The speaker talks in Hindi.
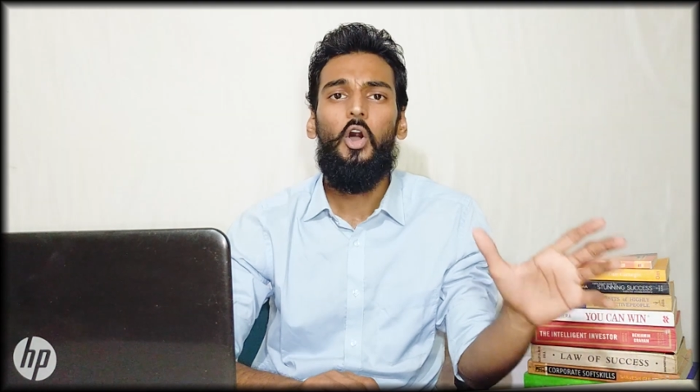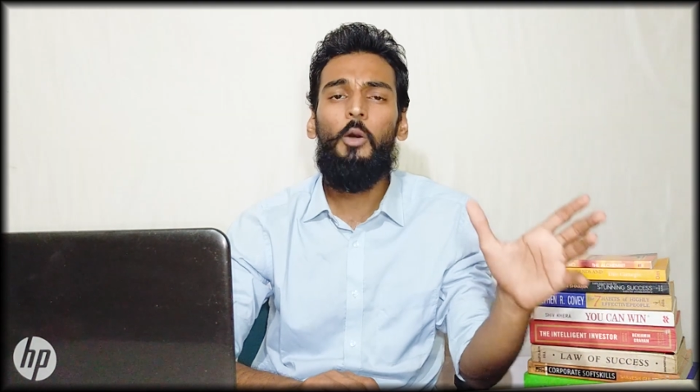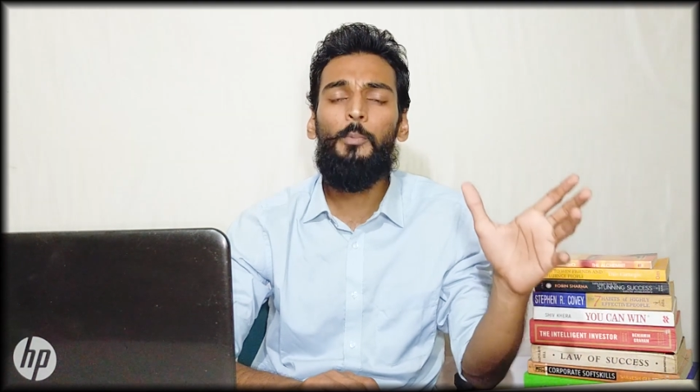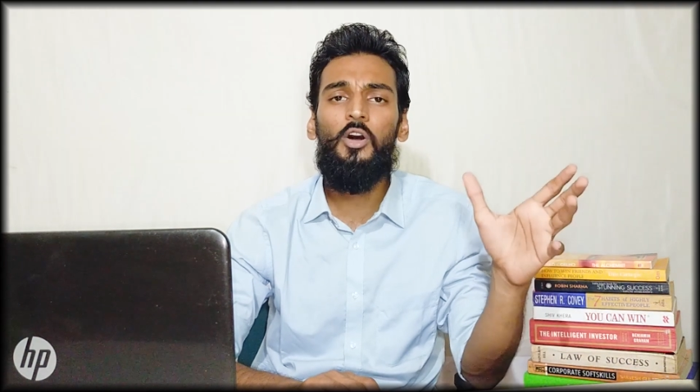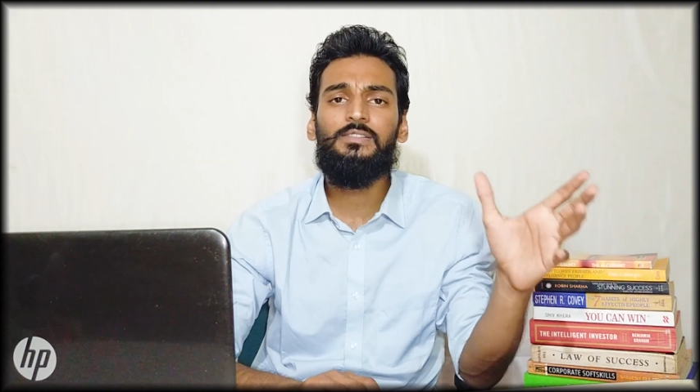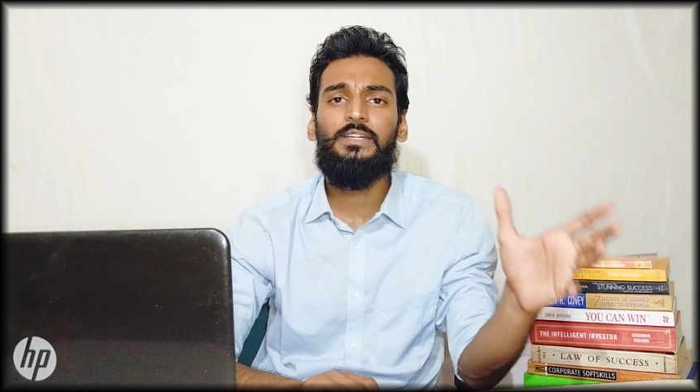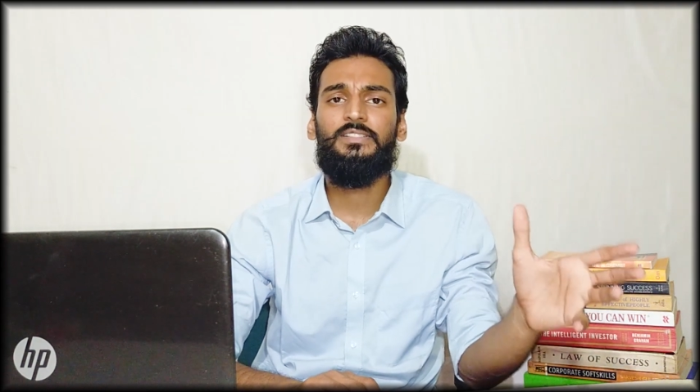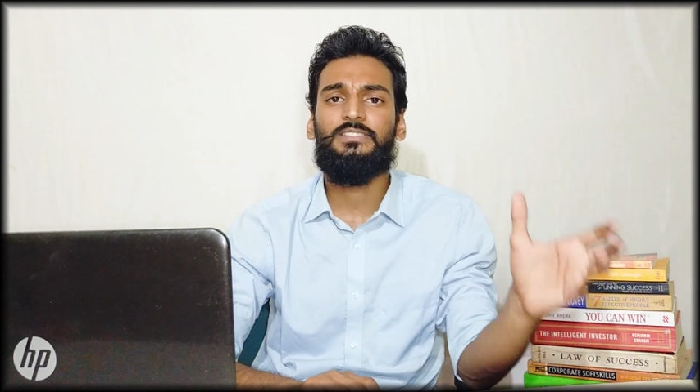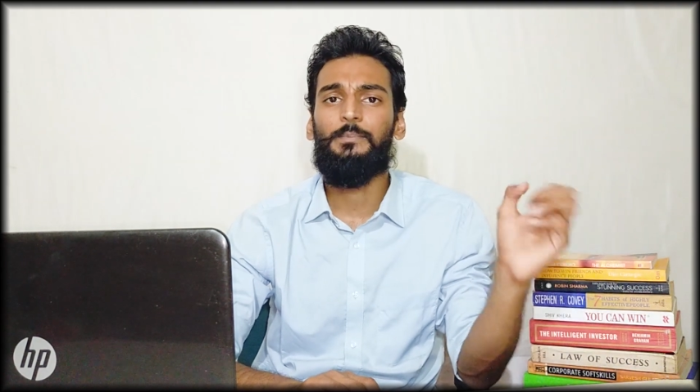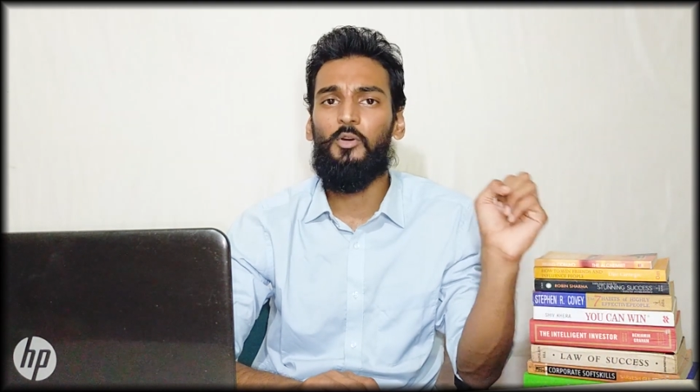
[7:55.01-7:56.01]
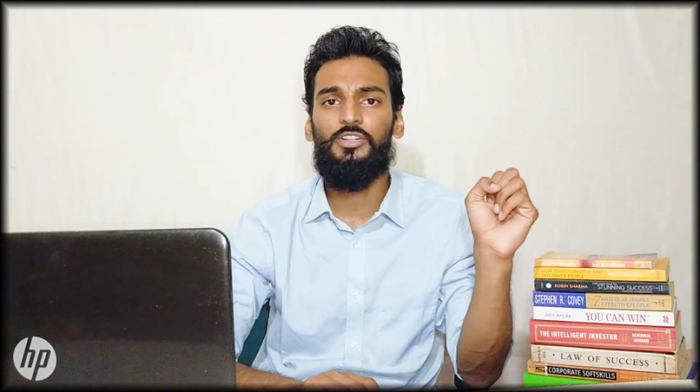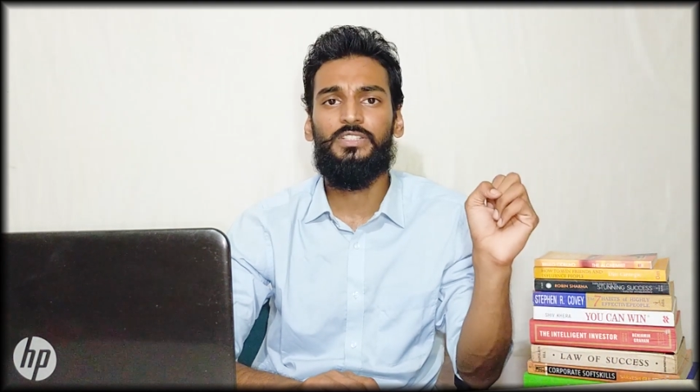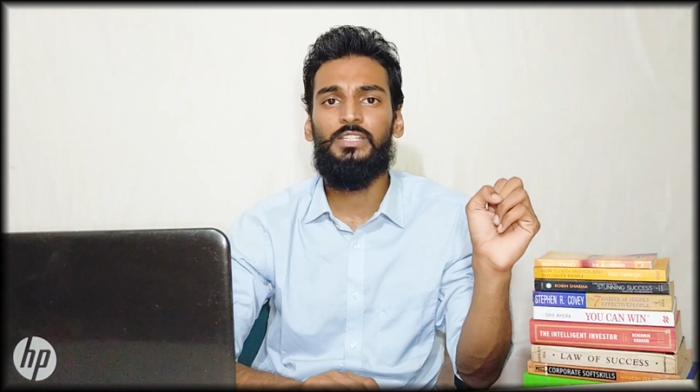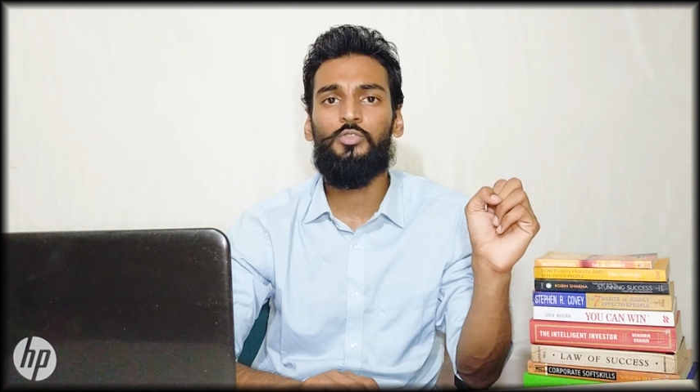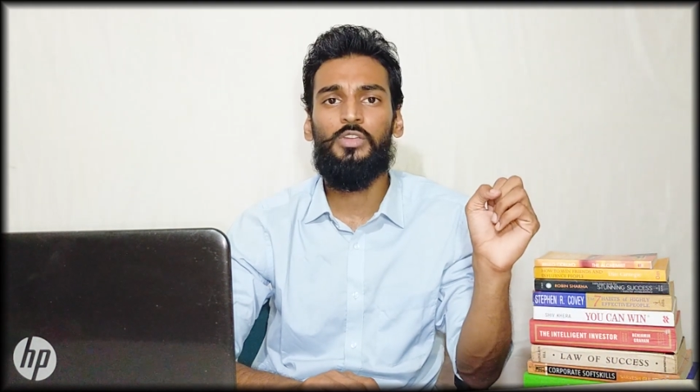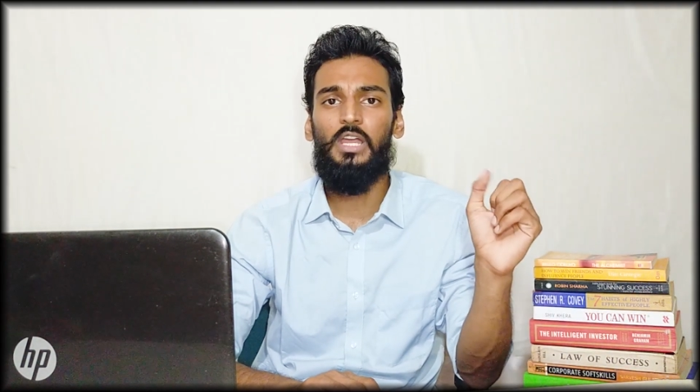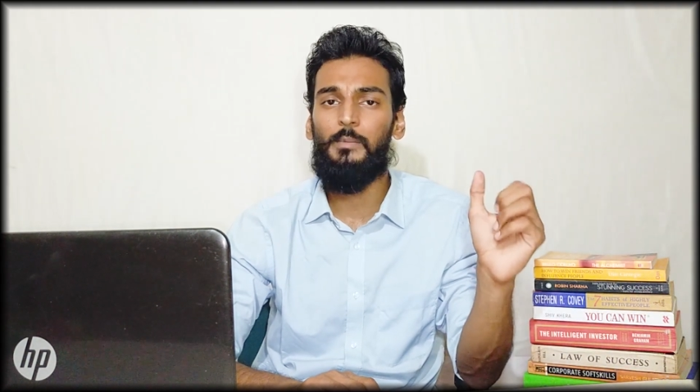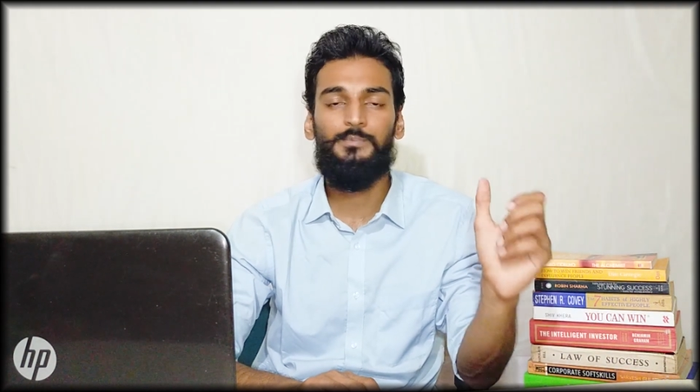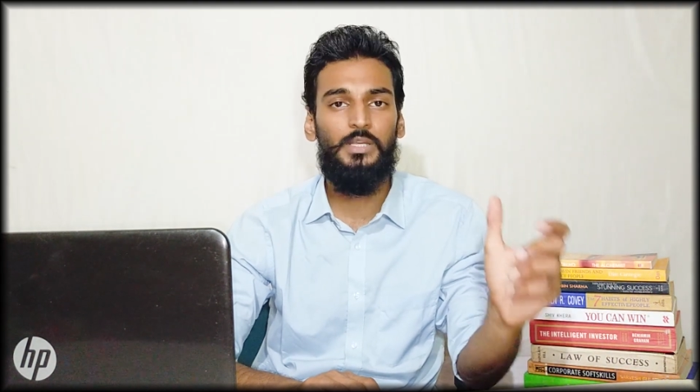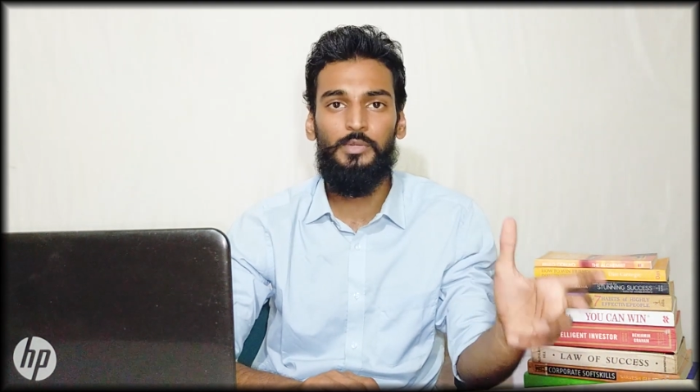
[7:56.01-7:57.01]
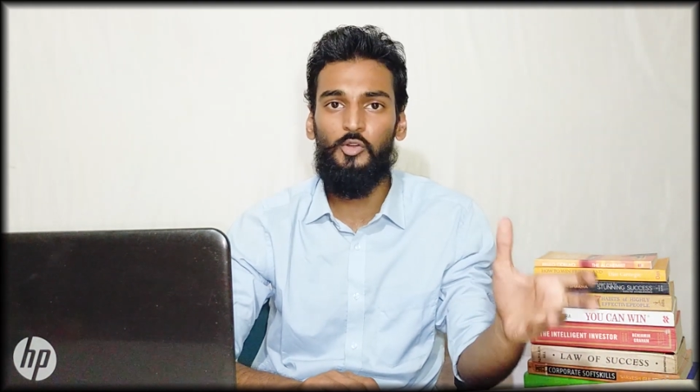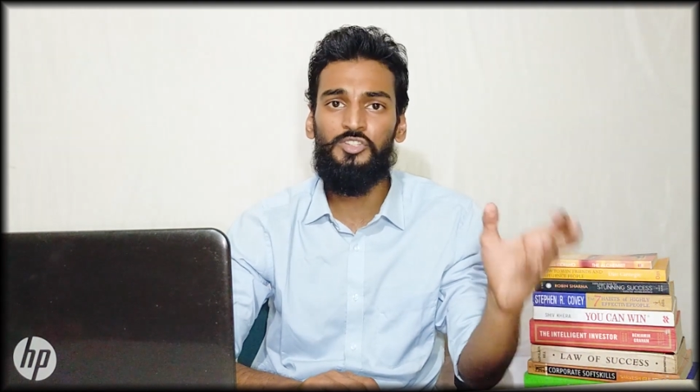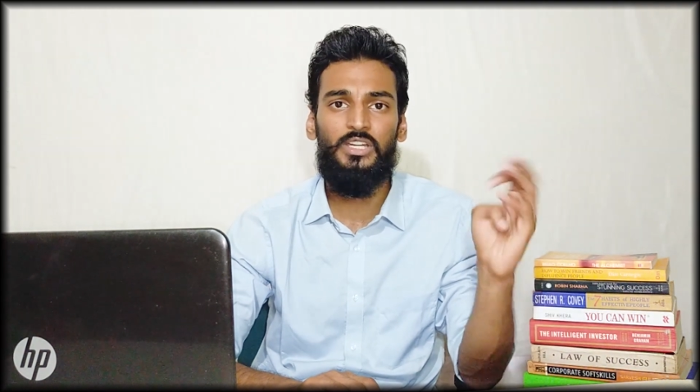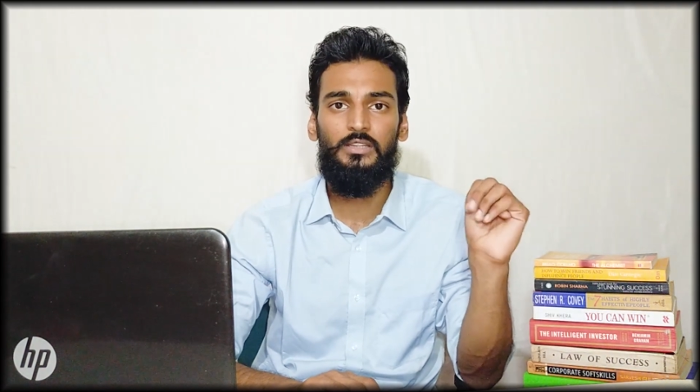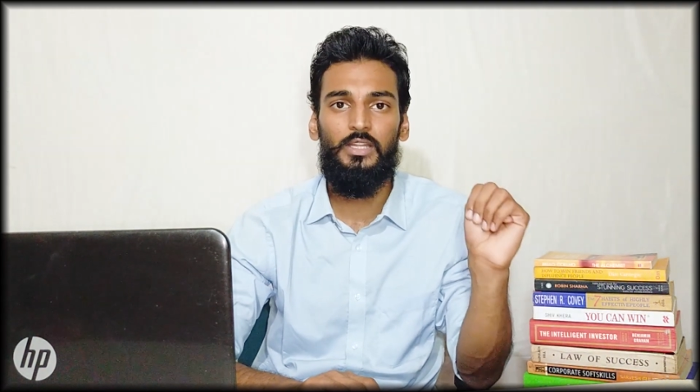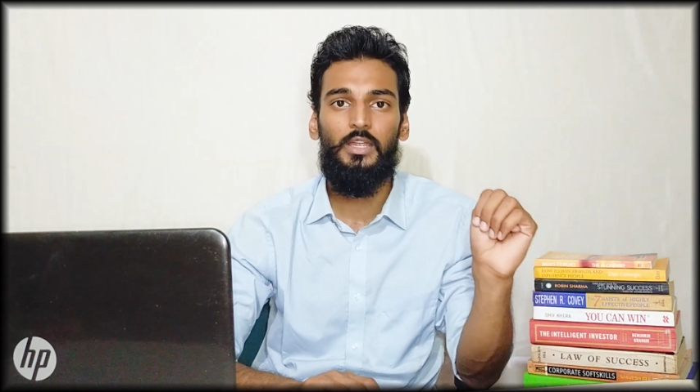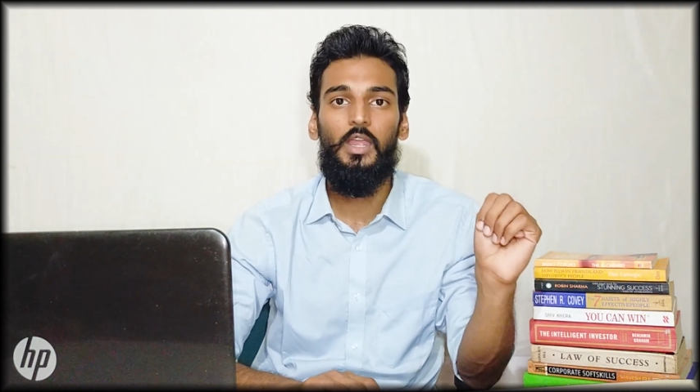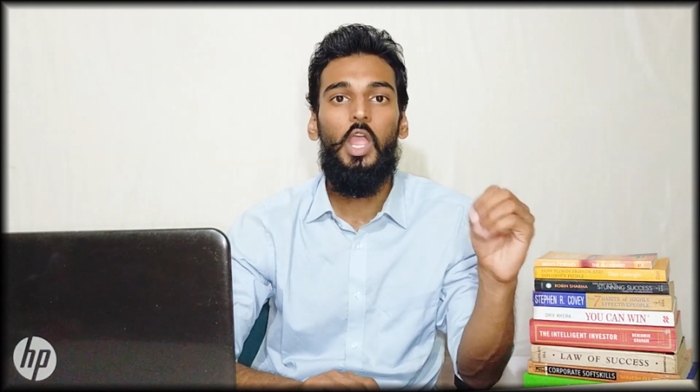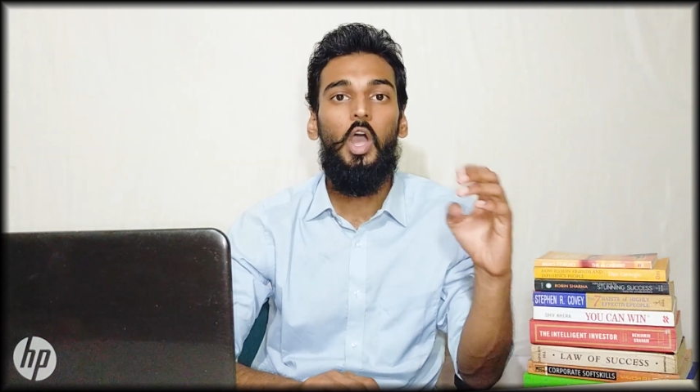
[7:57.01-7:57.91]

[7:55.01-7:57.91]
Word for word: और बहुत सारे ऐसे पॉइंट्स हैं जो कि आप सभी लोग जानते हैं